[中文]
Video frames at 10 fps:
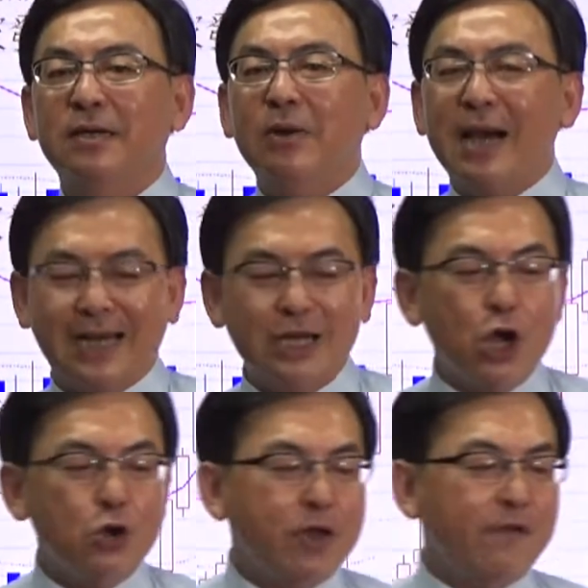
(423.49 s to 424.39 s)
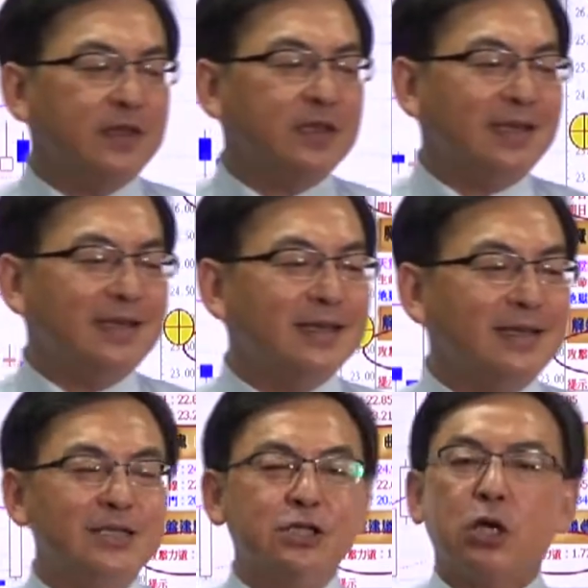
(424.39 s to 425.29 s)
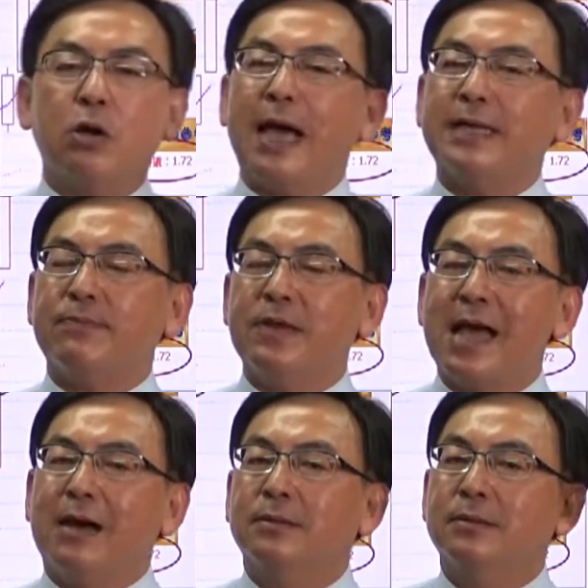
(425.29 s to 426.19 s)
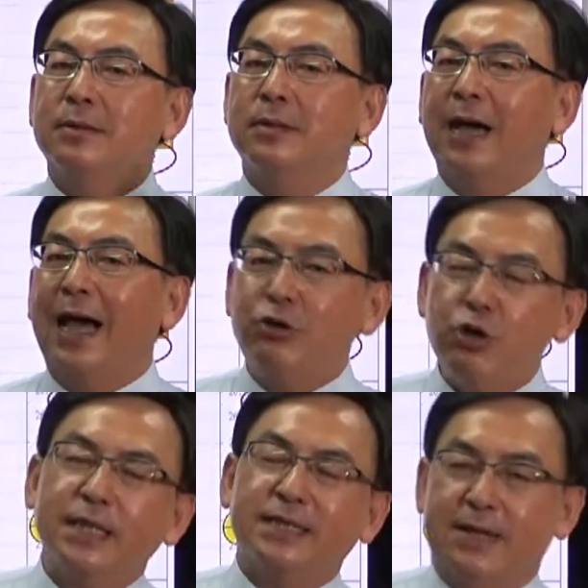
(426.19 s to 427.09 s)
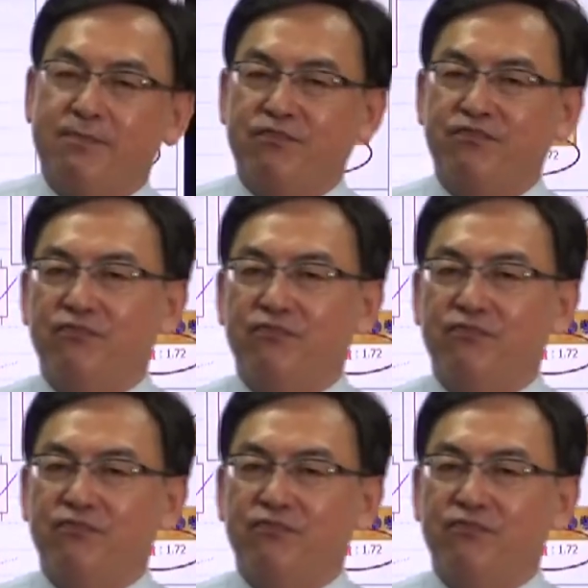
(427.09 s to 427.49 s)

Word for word: 哇，六月份的一营收还怎么样？还月减。